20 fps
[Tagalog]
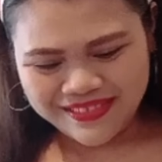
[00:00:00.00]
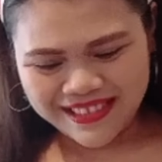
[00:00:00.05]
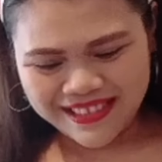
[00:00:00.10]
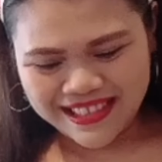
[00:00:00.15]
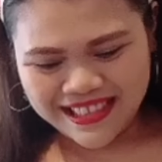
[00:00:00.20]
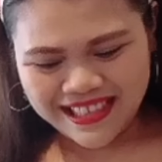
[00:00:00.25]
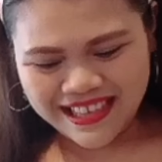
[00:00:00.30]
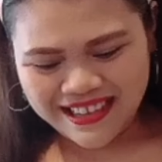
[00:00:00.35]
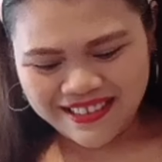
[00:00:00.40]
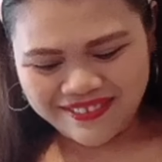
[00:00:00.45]

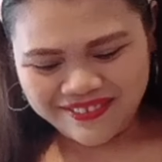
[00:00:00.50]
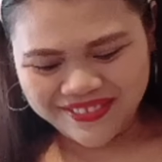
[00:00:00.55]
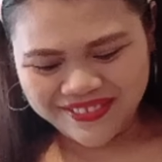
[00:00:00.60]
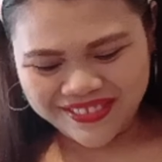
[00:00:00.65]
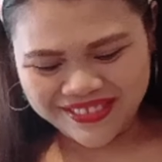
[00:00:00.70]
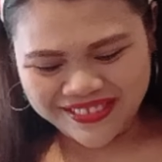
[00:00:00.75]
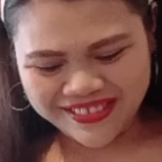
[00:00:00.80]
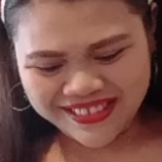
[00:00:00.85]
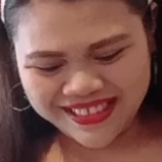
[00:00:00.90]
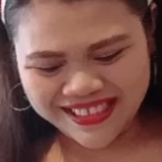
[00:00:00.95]

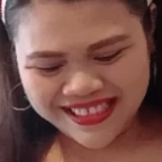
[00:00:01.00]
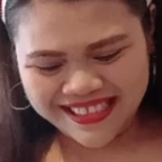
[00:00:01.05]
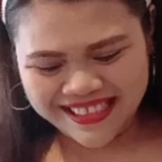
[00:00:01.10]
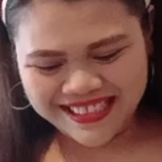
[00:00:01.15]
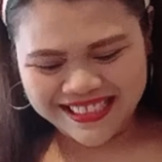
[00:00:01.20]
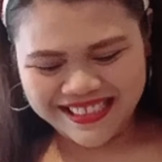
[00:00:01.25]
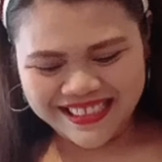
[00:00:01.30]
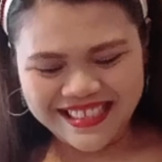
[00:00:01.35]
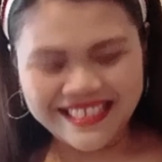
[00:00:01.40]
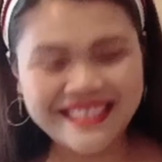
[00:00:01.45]
tapos,
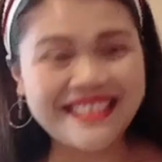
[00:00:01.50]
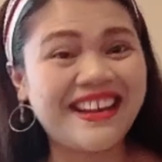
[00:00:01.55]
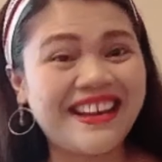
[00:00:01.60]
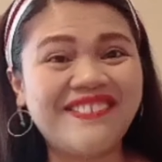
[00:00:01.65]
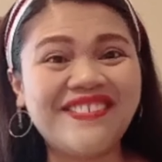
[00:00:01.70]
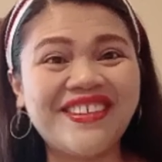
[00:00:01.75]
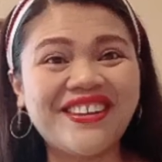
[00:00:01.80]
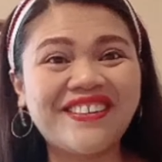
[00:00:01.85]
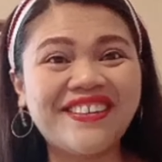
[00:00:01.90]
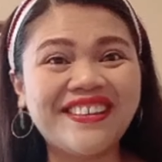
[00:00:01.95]
ang
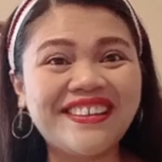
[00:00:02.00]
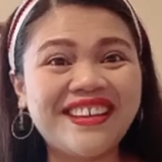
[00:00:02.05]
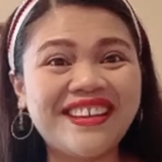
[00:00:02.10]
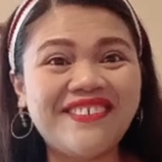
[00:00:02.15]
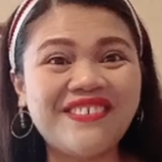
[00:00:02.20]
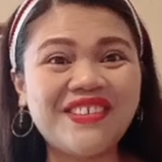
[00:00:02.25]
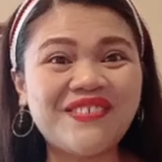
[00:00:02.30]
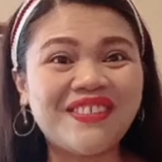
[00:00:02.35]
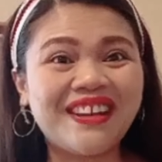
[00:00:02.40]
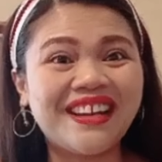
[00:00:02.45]
dami, ang
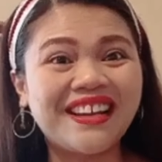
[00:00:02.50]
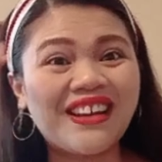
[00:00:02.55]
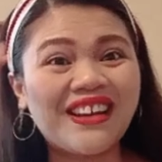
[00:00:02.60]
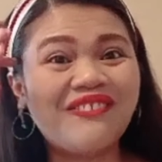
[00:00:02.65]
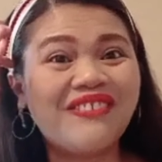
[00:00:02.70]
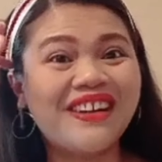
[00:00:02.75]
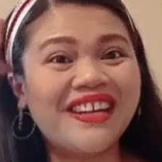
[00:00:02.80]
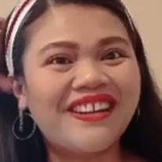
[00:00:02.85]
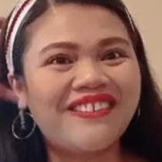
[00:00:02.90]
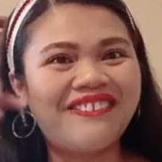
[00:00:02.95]
dami palang
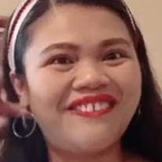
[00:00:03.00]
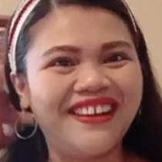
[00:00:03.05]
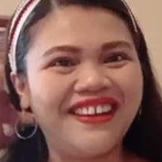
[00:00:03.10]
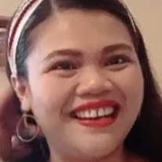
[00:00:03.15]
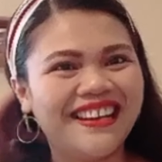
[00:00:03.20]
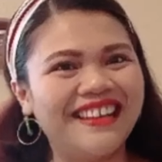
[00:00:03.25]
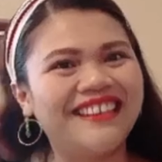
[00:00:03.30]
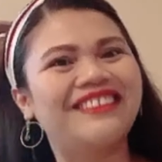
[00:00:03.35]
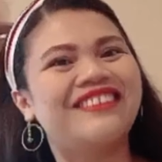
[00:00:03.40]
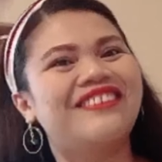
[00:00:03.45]
laman ng
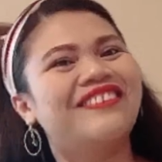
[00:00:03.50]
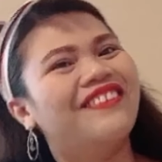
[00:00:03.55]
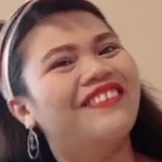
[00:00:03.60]
wallet ko.